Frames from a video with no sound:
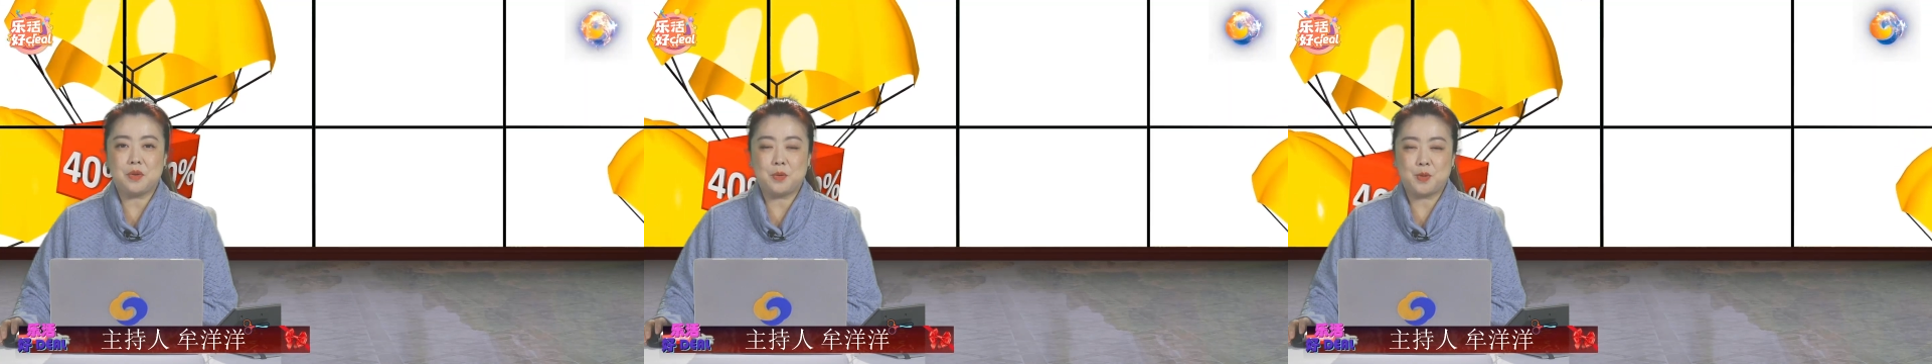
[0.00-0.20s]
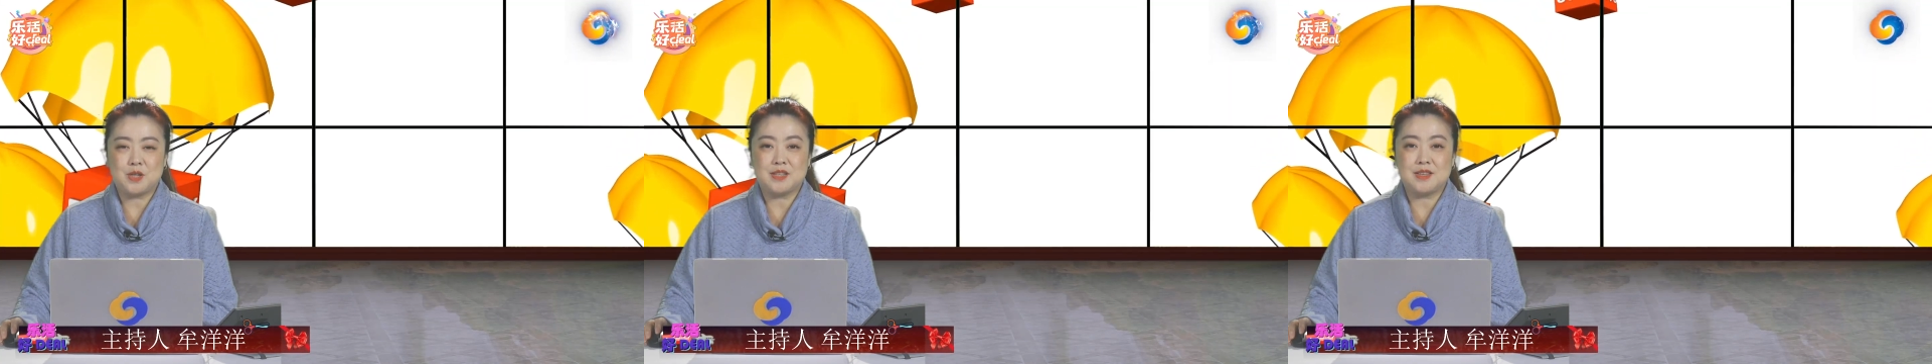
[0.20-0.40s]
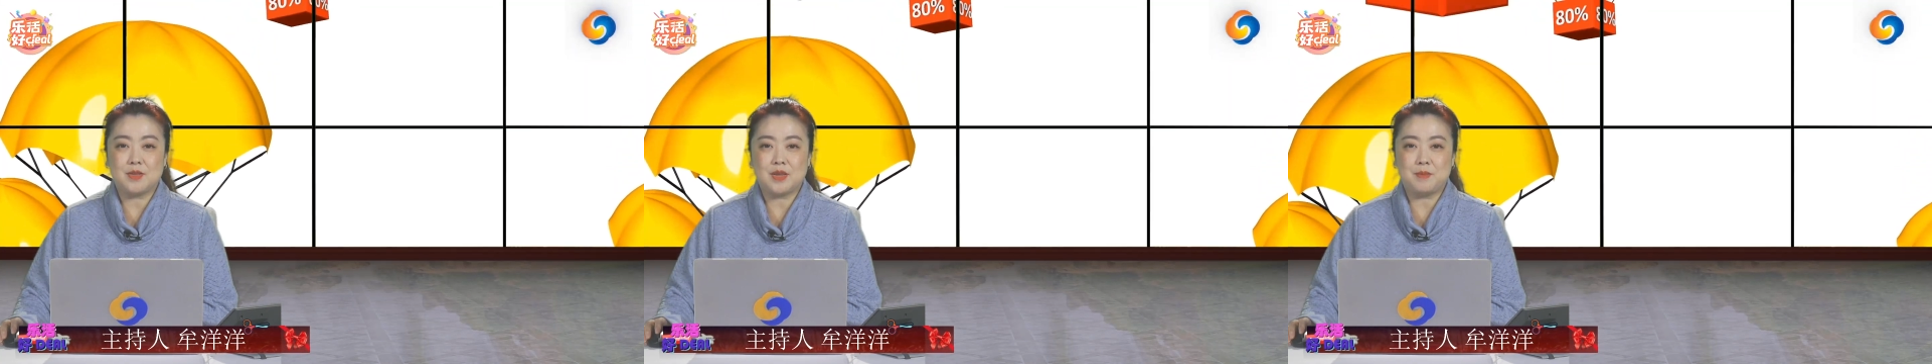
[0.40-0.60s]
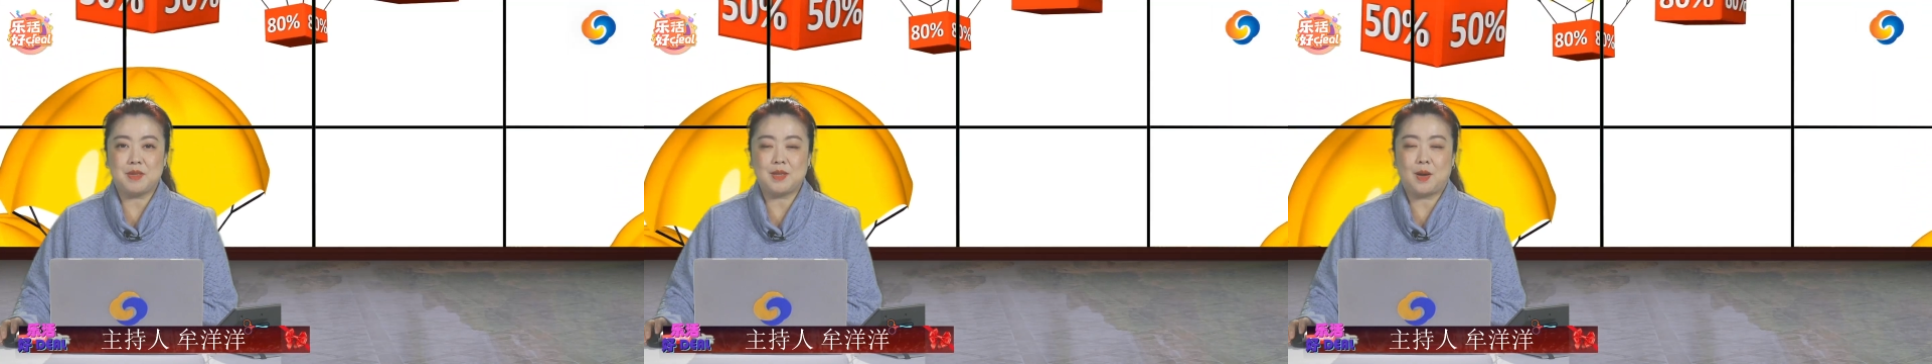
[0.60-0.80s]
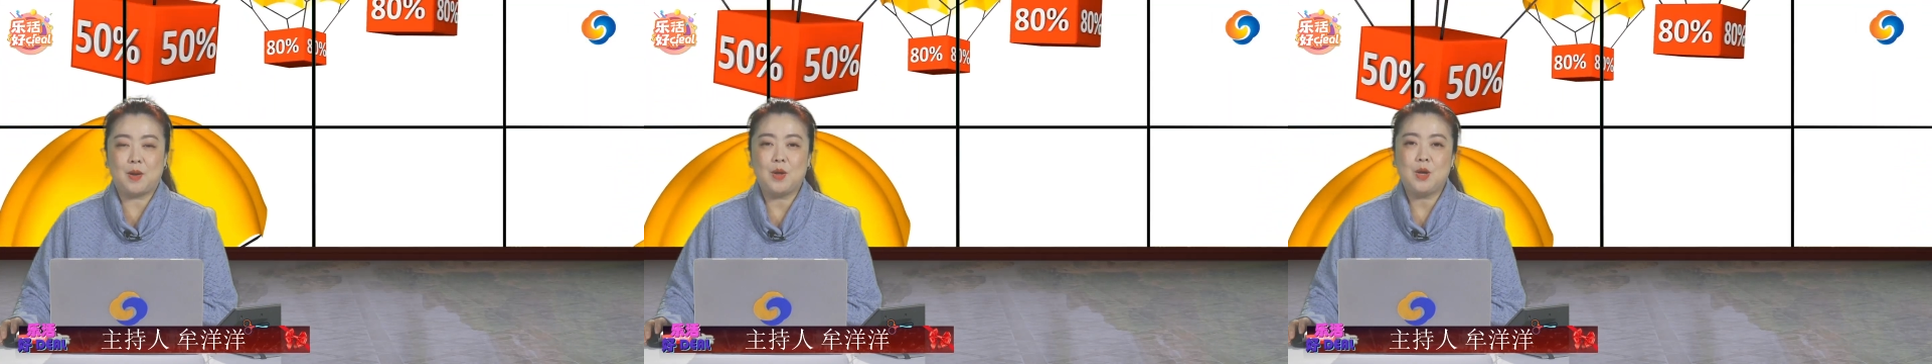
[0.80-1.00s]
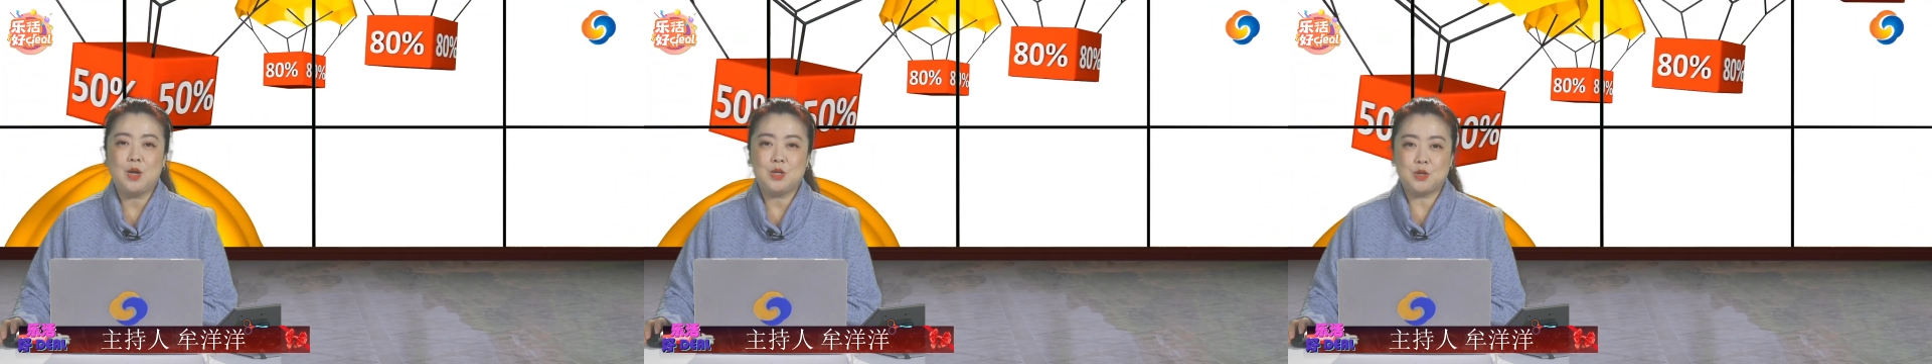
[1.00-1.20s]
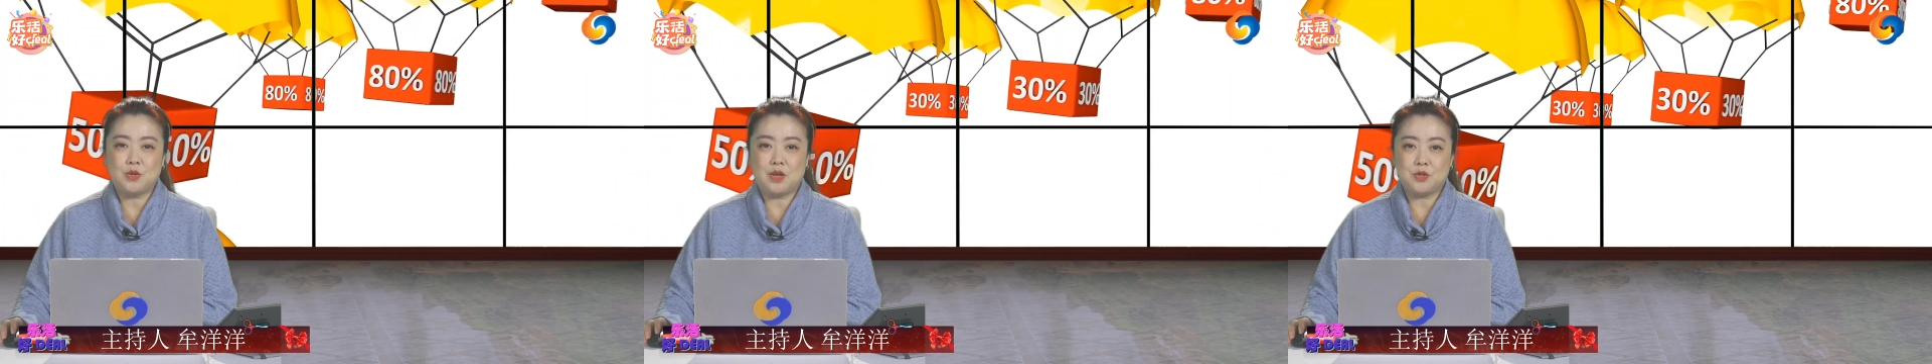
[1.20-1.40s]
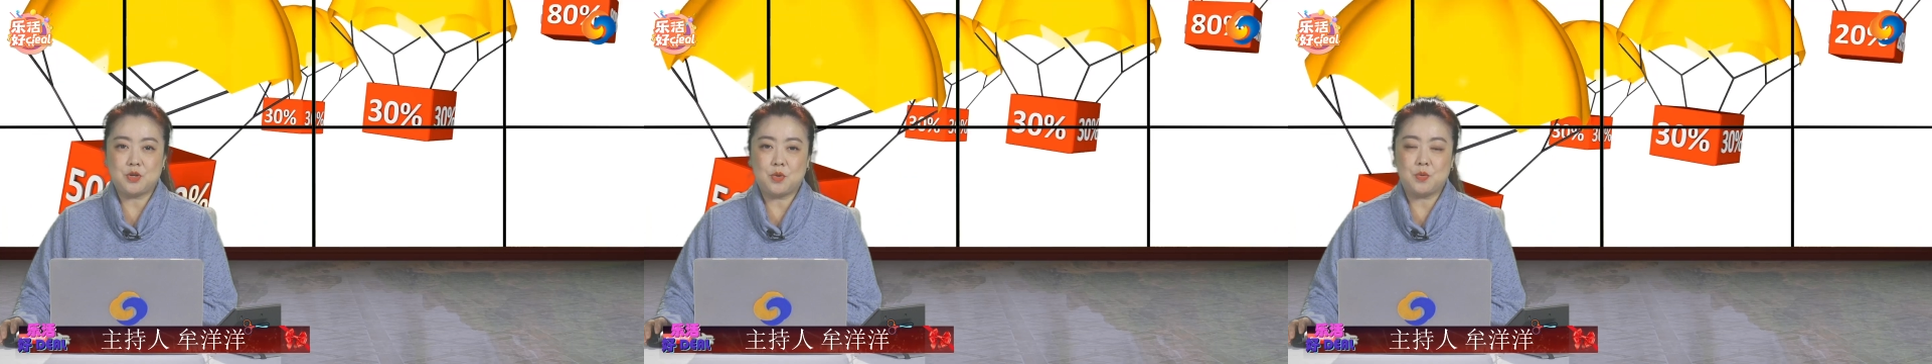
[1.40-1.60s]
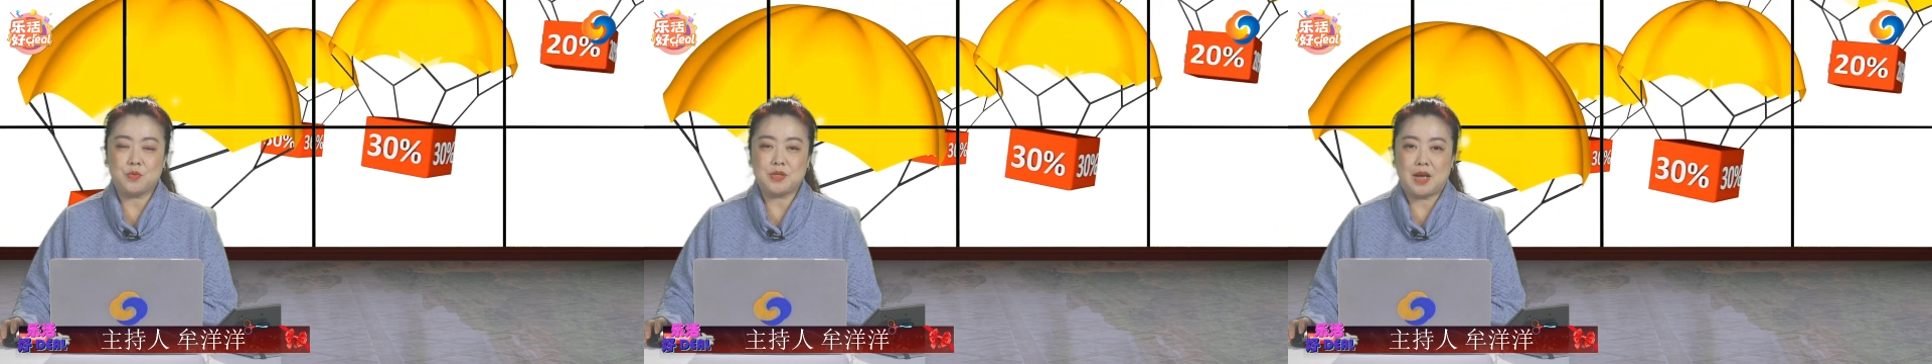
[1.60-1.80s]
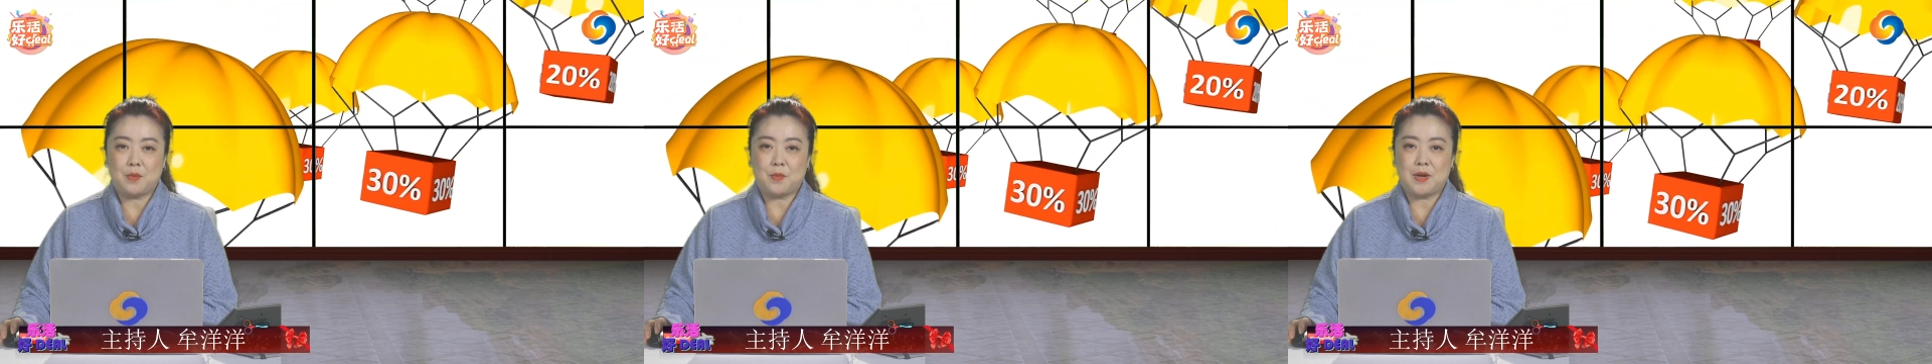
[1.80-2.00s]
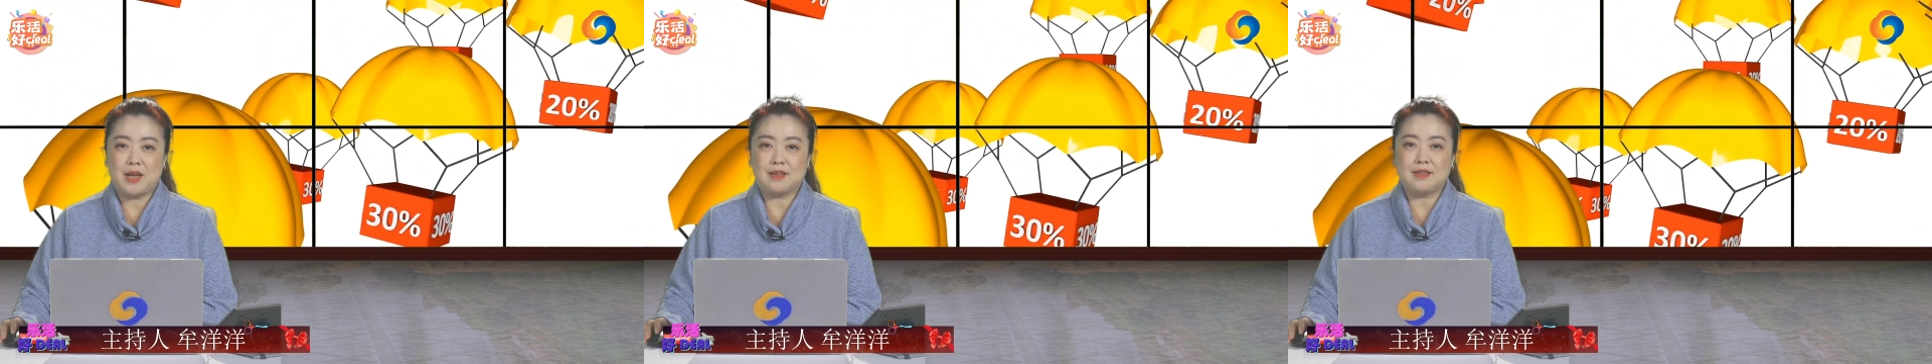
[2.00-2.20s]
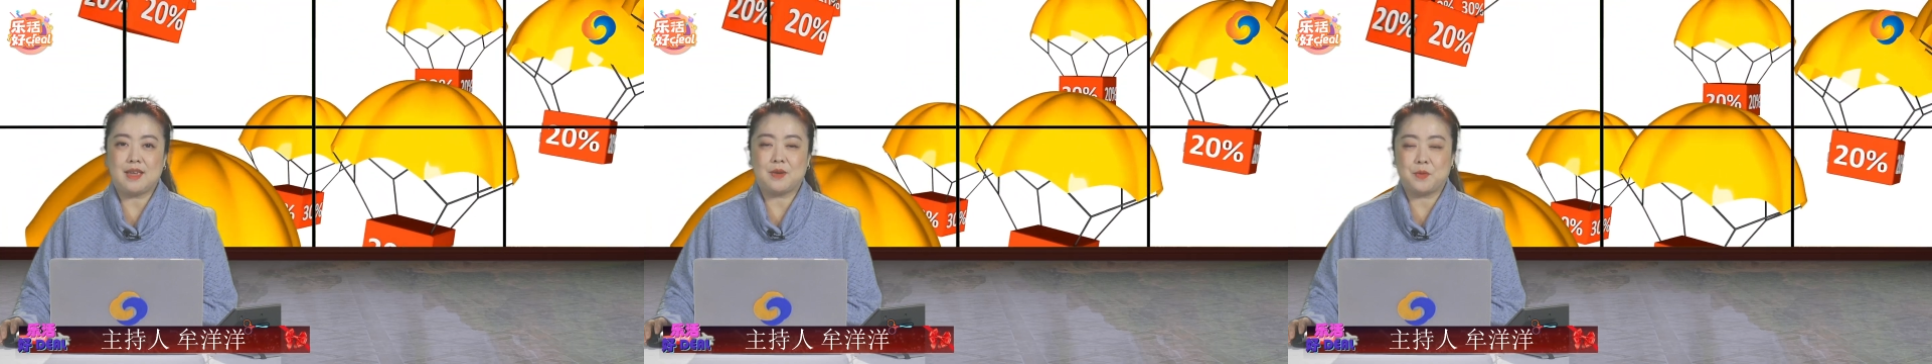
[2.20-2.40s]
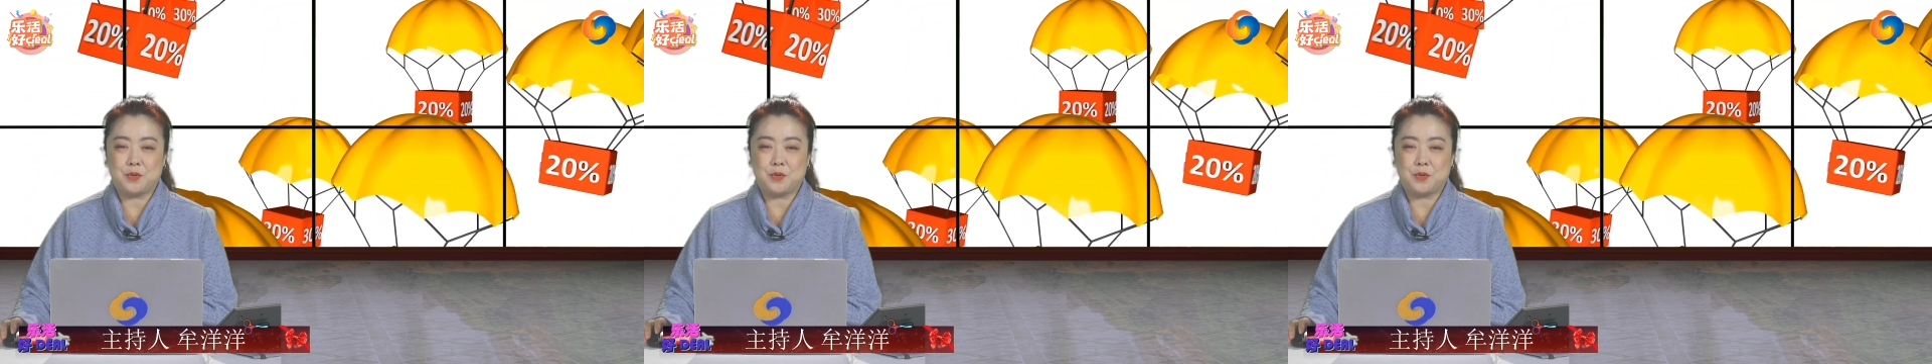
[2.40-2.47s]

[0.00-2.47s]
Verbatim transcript: 洛城焦点》频道。周一到周五下午两点，